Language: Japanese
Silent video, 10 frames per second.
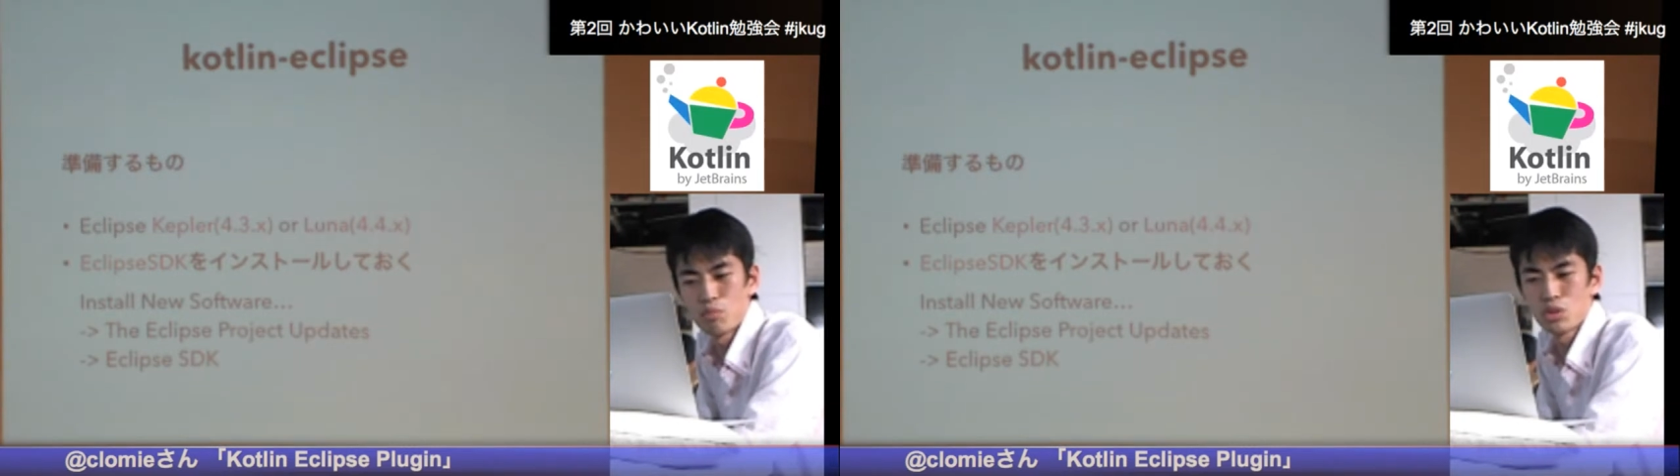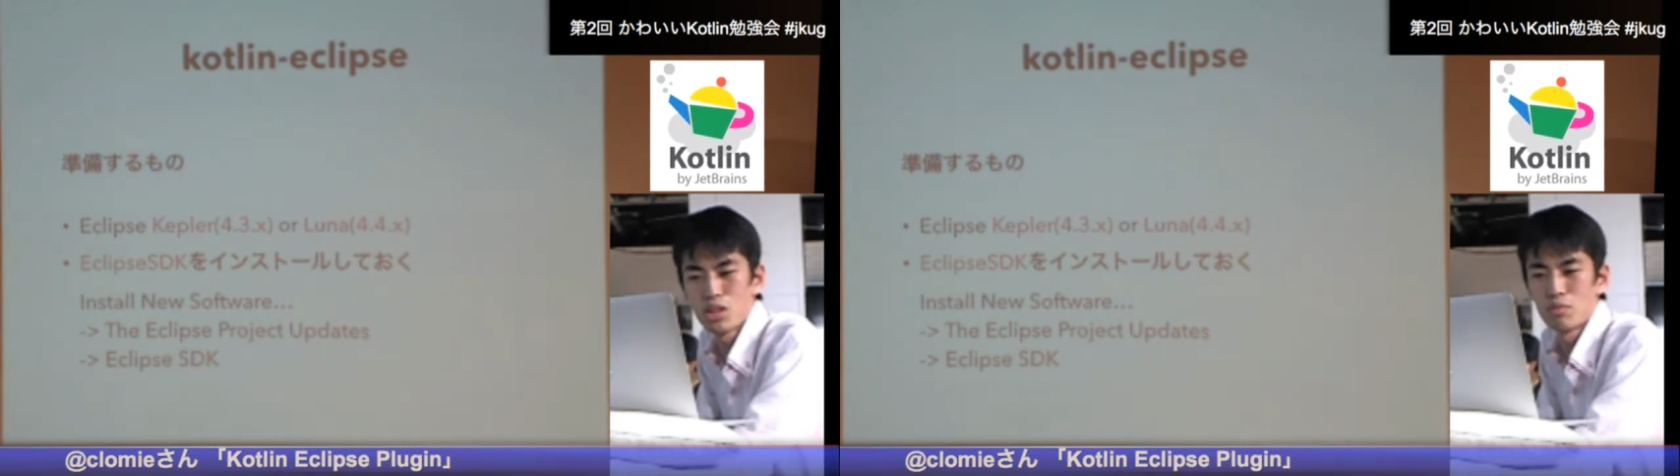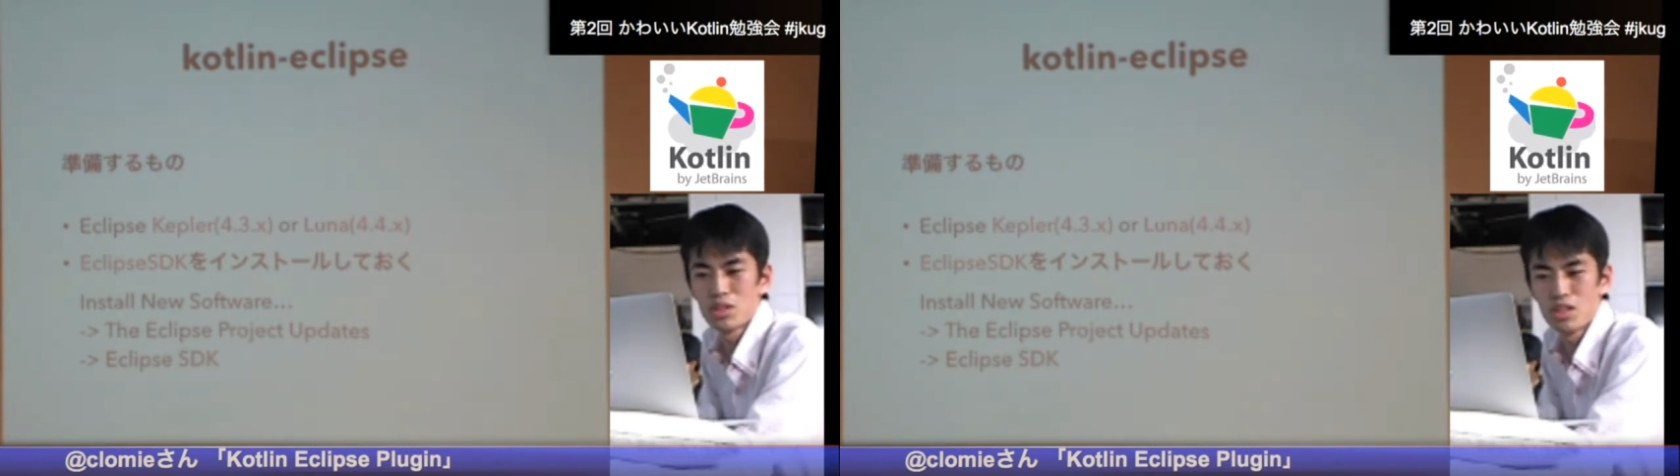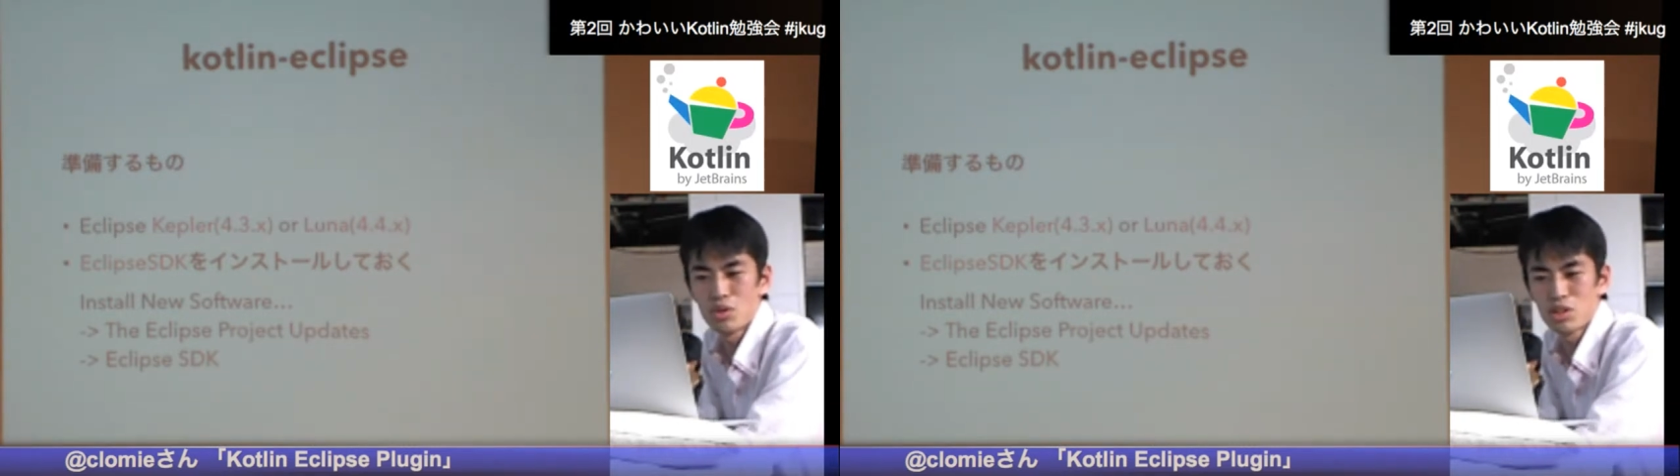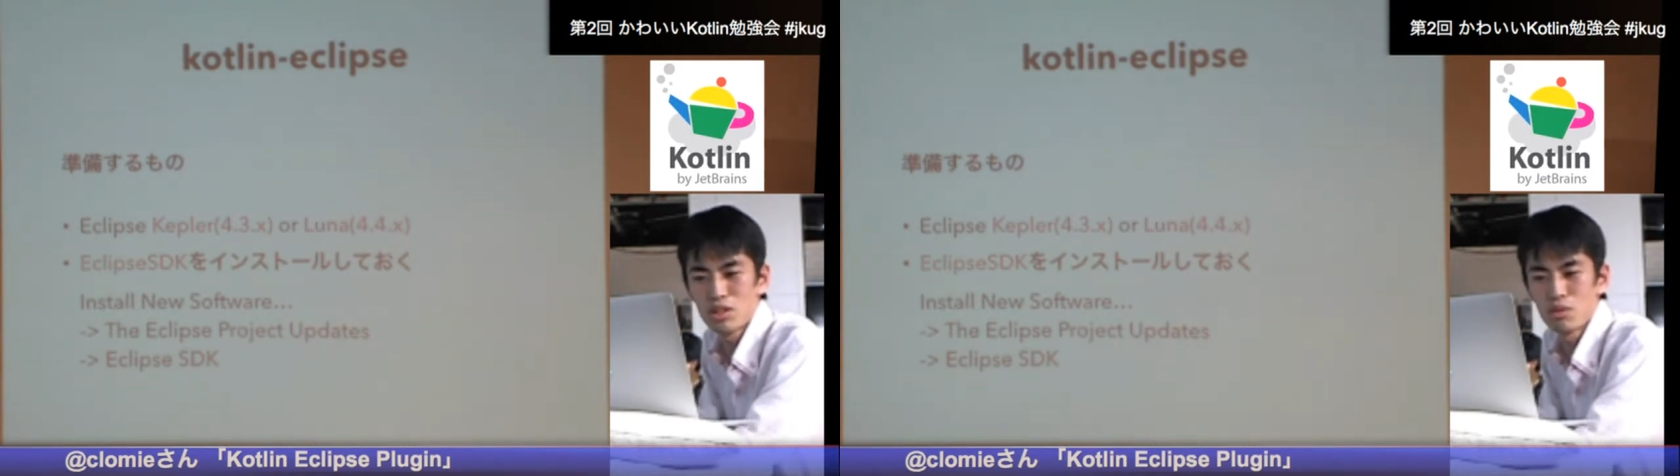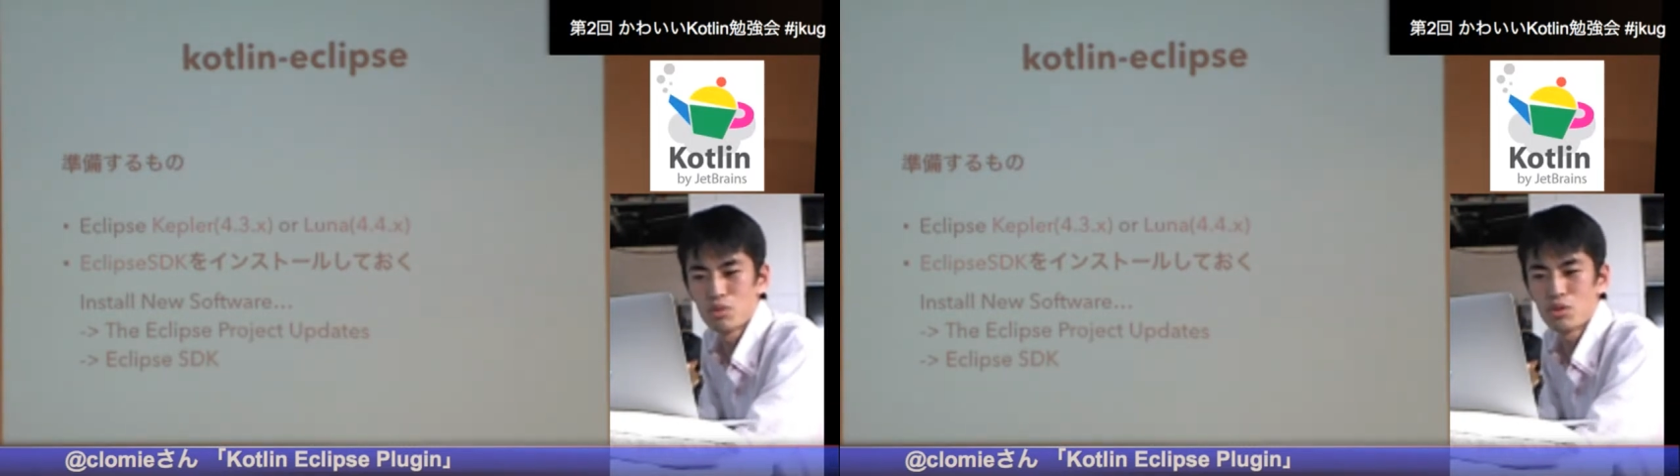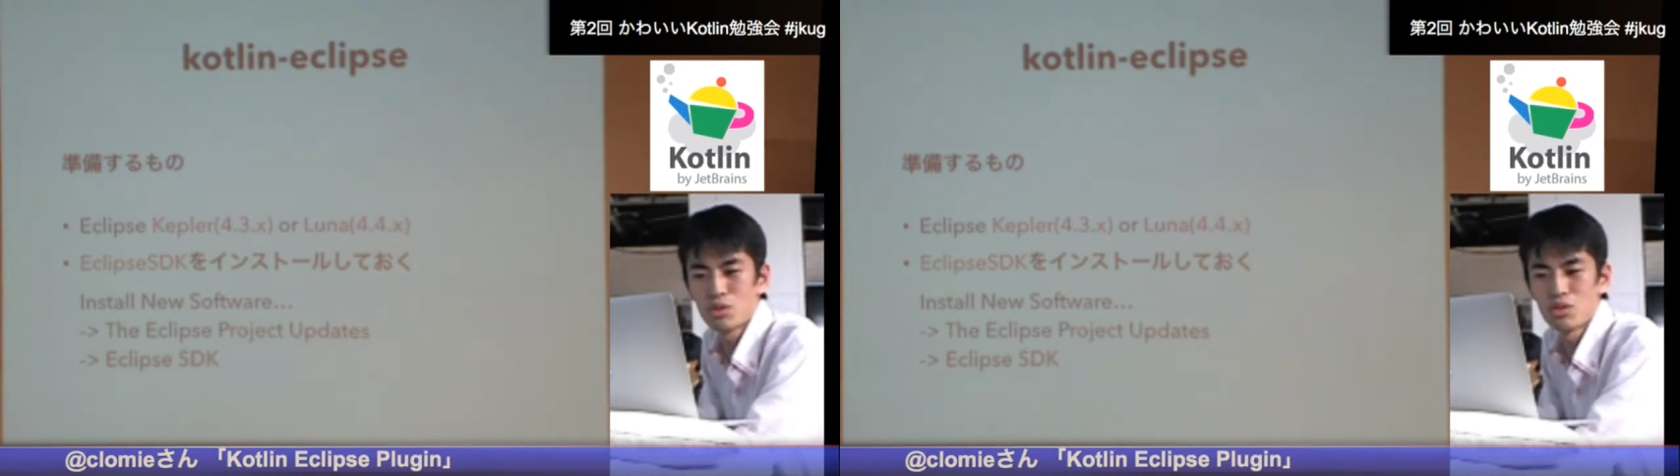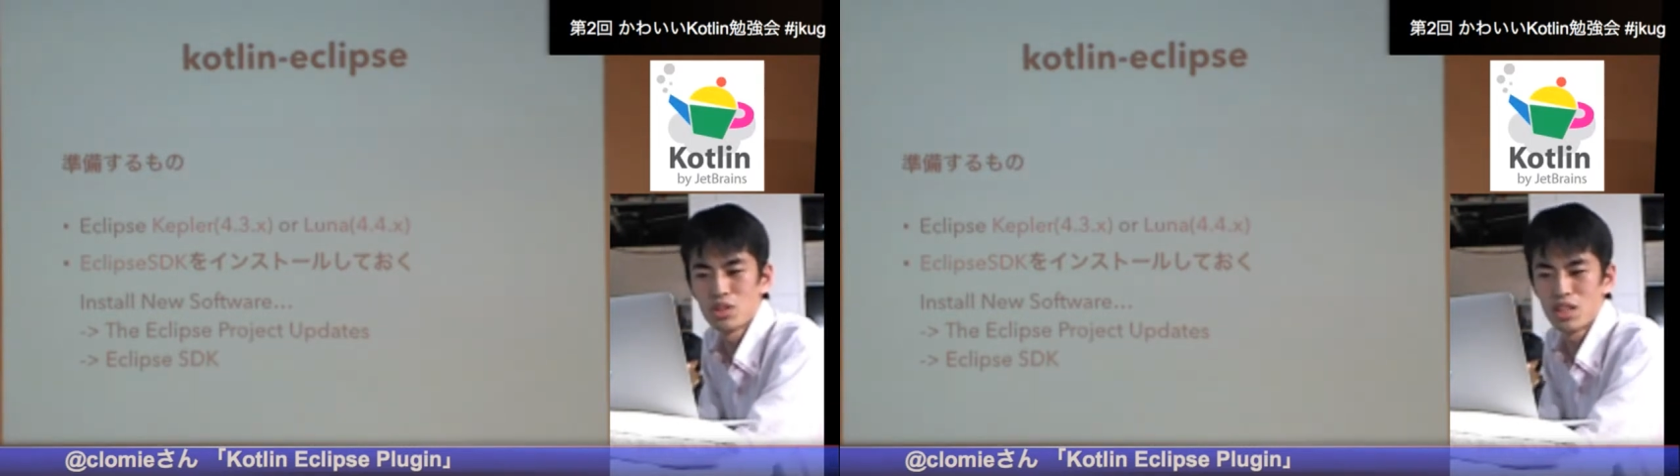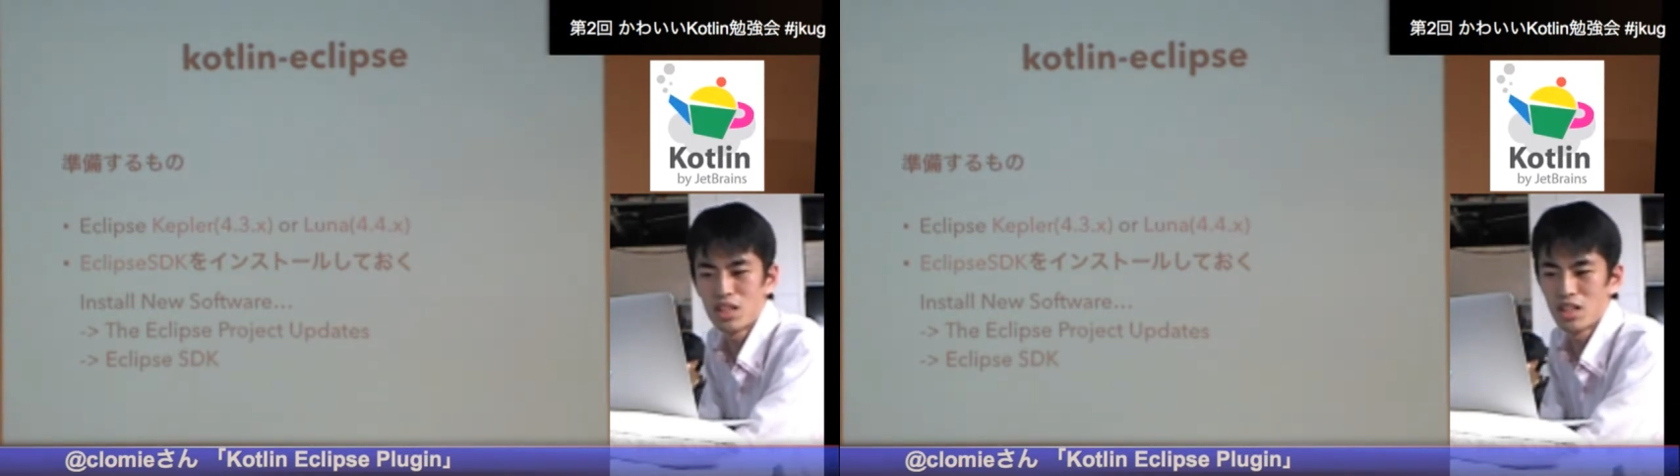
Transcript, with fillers: 表されましてこっちでも動くので